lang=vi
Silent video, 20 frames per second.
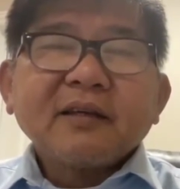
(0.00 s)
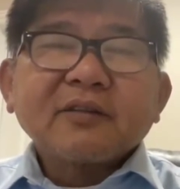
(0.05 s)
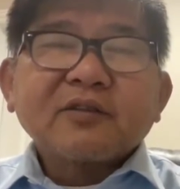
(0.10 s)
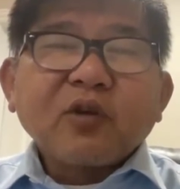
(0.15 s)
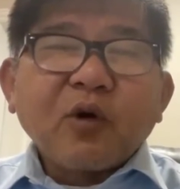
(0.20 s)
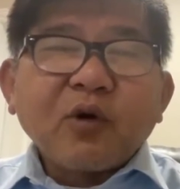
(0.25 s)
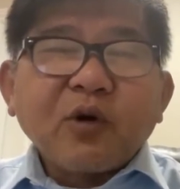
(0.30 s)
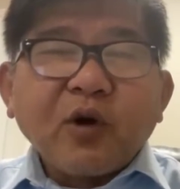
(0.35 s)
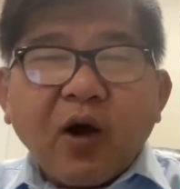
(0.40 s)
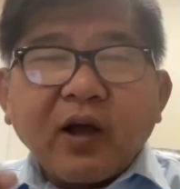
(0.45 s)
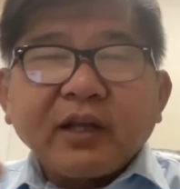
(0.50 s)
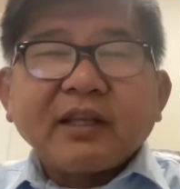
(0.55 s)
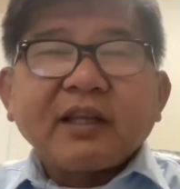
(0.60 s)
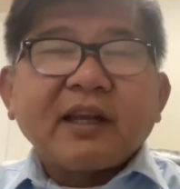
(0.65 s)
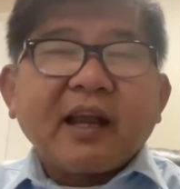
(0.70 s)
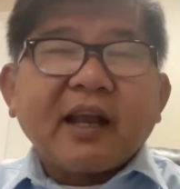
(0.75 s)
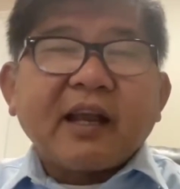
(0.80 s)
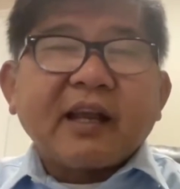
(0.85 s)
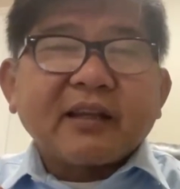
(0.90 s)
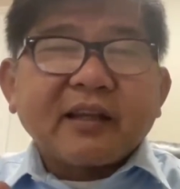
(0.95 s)
ờ, tôi nói như
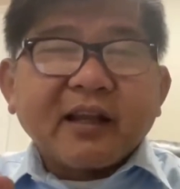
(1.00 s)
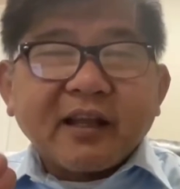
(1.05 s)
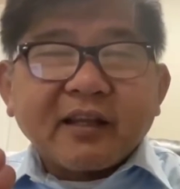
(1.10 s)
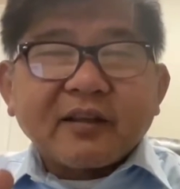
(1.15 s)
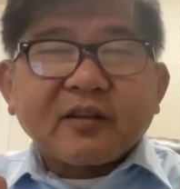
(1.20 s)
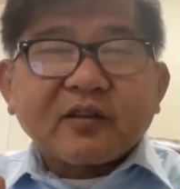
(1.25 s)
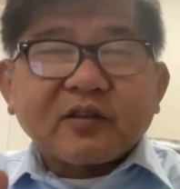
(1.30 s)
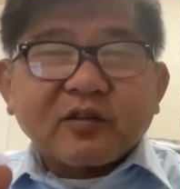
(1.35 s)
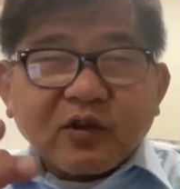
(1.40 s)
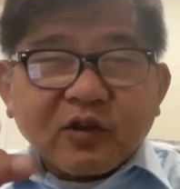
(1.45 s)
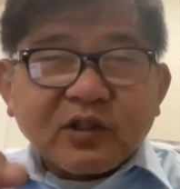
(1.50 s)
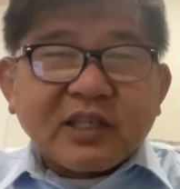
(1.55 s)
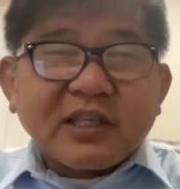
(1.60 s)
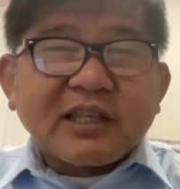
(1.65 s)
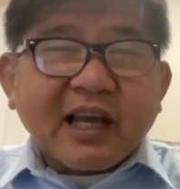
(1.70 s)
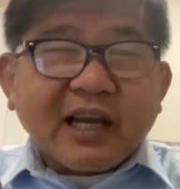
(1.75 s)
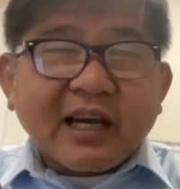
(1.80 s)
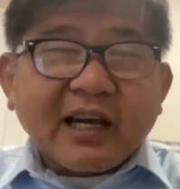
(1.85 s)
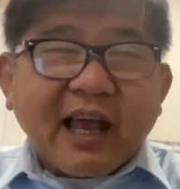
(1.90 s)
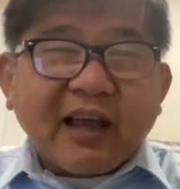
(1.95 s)
thế này là tôi
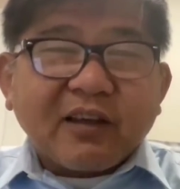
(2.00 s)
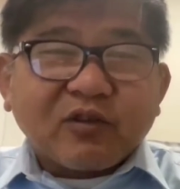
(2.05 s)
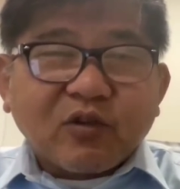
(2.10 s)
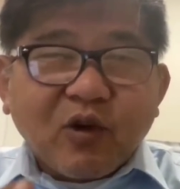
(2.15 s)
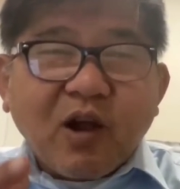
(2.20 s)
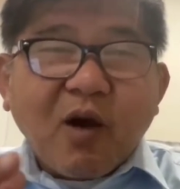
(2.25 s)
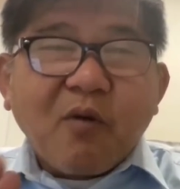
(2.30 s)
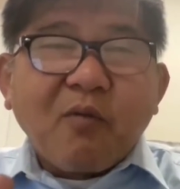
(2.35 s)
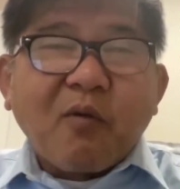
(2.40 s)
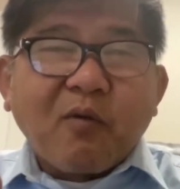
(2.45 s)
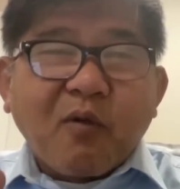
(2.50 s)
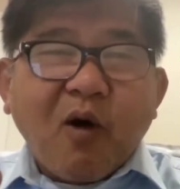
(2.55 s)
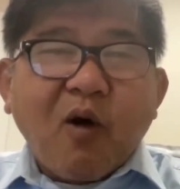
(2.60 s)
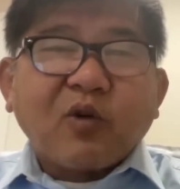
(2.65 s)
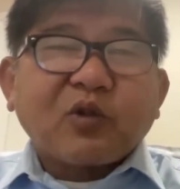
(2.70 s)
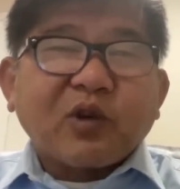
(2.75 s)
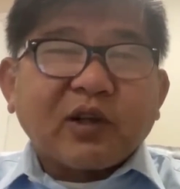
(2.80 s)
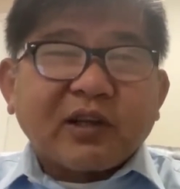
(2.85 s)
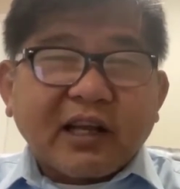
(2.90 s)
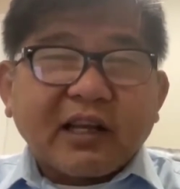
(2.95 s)
xin nhắc lại tôi không ủng
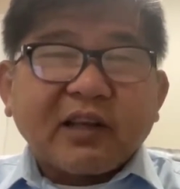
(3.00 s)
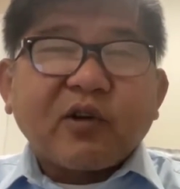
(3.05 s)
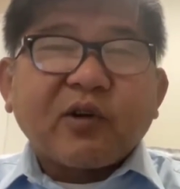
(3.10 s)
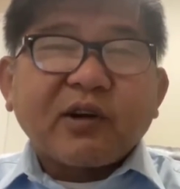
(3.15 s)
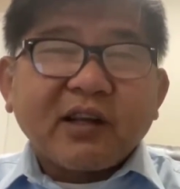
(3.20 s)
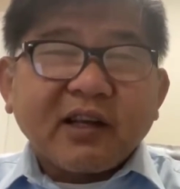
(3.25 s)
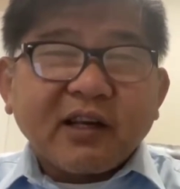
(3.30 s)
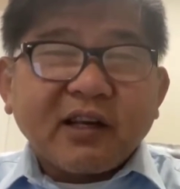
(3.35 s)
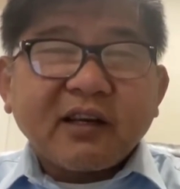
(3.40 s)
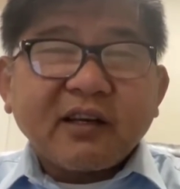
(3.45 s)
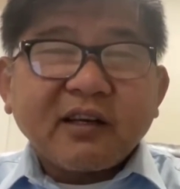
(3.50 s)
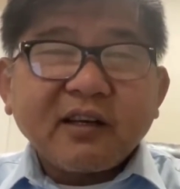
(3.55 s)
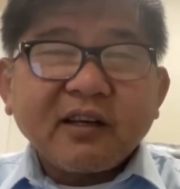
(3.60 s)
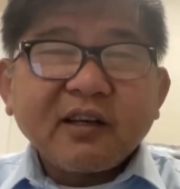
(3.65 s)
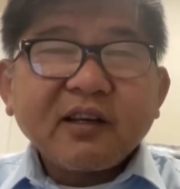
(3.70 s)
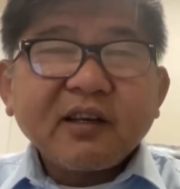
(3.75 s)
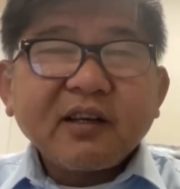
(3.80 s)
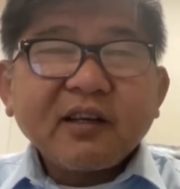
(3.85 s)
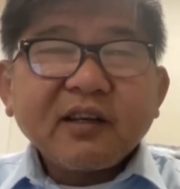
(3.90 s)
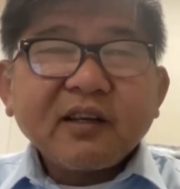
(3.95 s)
hộ chuyện đánh con nít
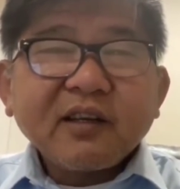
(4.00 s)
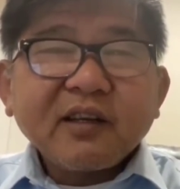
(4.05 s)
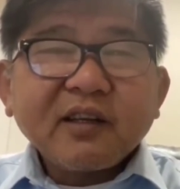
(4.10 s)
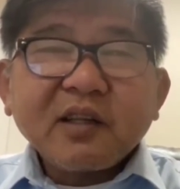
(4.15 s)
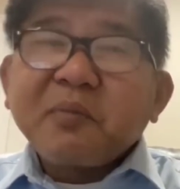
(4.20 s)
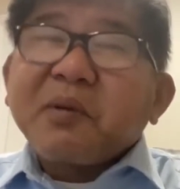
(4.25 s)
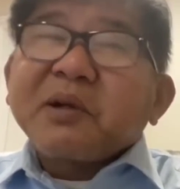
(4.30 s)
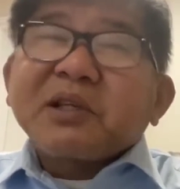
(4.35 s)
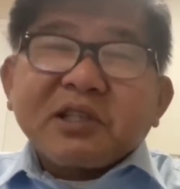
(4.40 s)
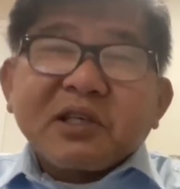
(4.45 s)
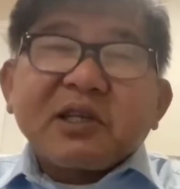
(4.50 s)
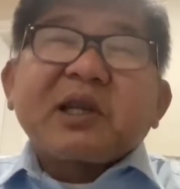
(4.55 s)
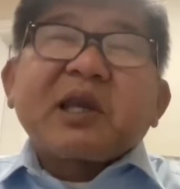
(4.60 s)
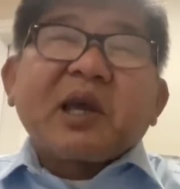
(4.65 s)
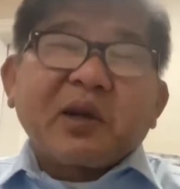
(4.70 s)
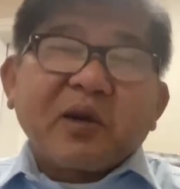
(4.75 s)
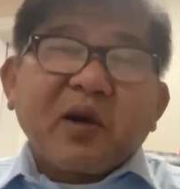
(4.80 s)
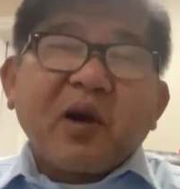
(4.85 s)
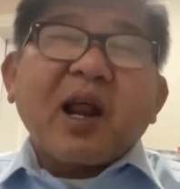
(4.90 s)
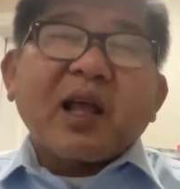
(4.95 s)
nhưng mà sự
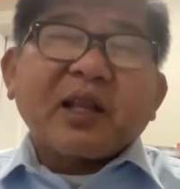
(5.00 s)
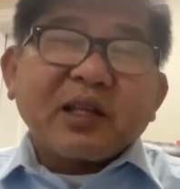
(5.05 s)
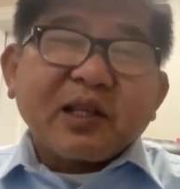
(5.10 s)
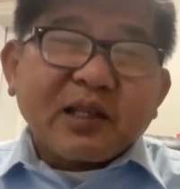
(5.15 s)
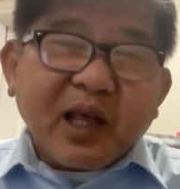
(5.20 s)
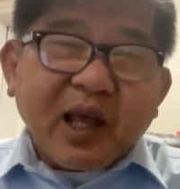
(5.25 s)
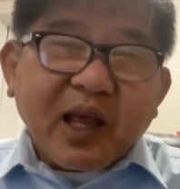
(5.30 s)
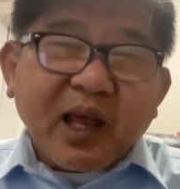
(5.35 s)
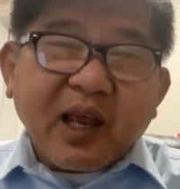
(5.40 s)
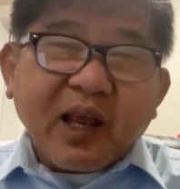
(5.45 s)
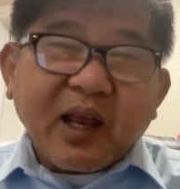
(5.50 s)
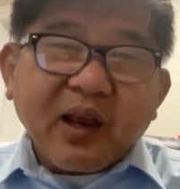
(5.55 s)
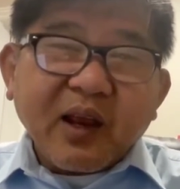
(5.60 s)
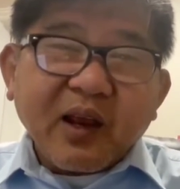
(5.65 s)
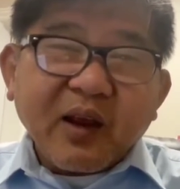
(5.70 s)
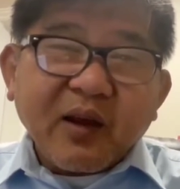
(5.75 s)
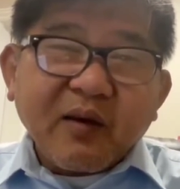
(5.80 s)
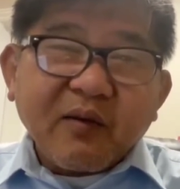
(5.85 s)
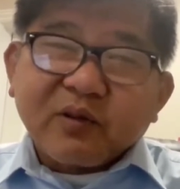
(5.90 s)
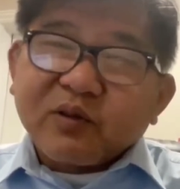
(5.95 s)
kiện nó là như thế
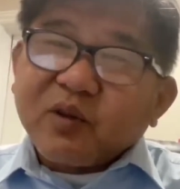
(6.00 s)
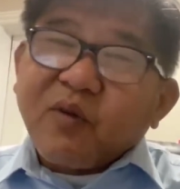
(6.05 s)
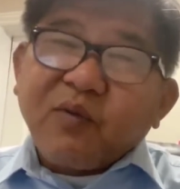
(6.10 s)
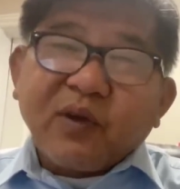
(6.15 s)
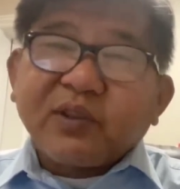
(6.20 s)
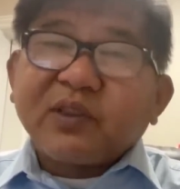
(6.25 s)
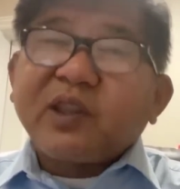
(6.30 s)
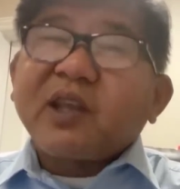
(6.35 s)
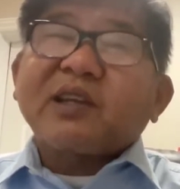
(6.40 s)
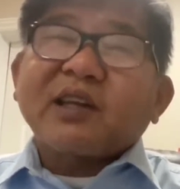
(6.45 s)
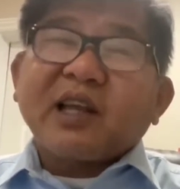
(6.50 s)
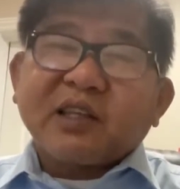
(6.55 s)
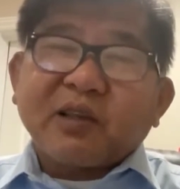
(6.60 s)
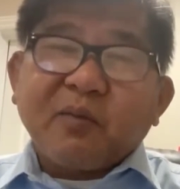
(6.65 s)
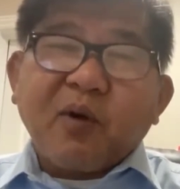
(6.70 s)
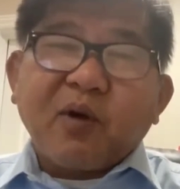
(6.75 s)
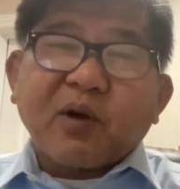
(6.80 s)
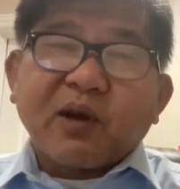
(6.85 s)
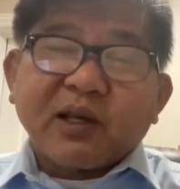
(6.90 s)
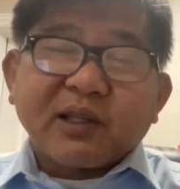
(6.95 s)
và tôi phân tích ra
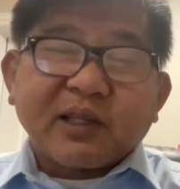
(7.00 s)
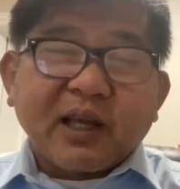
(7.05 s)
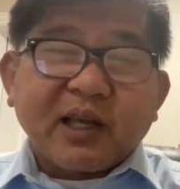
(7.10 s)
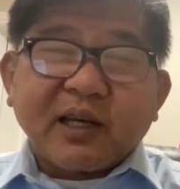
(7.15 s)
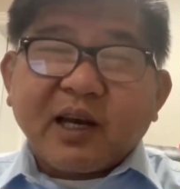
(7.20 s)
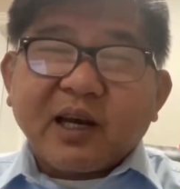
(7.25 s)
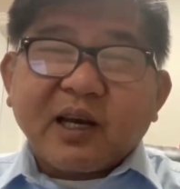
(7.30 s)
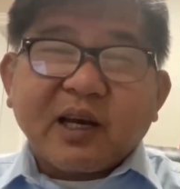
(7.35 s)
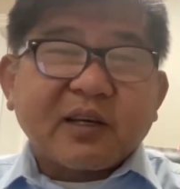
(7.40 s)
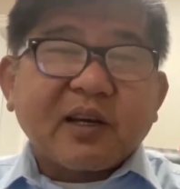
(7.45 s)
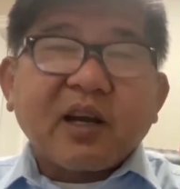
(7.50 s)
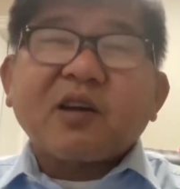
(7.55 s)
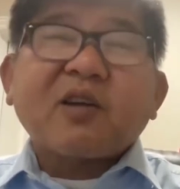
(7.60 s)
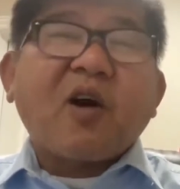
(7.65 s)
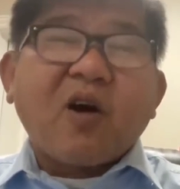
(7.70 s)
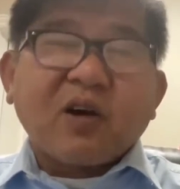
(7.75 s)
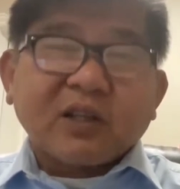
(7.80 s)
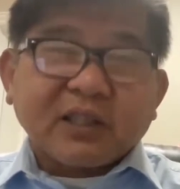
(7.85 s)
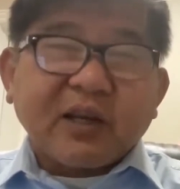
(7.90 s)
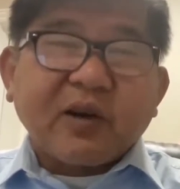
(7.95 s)
cho mọi người thấy rằng là rất
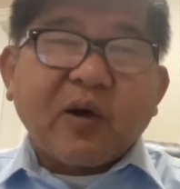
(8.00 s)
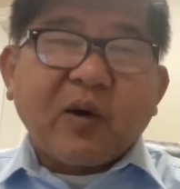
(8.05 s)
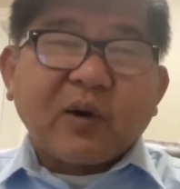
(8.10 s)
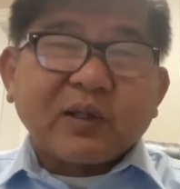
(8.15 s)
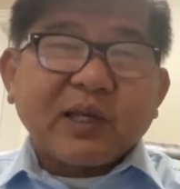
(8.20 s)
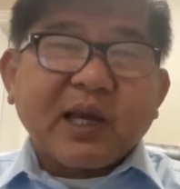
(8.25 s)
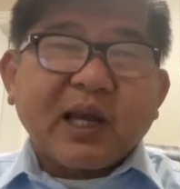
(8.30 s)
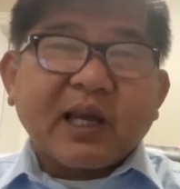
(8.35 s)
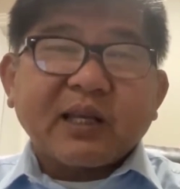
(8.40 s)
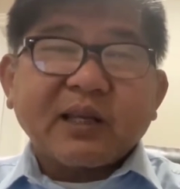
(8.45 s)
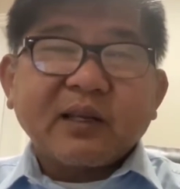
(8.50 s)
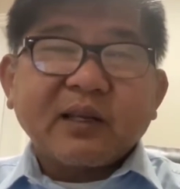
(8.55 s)
khó thay đổi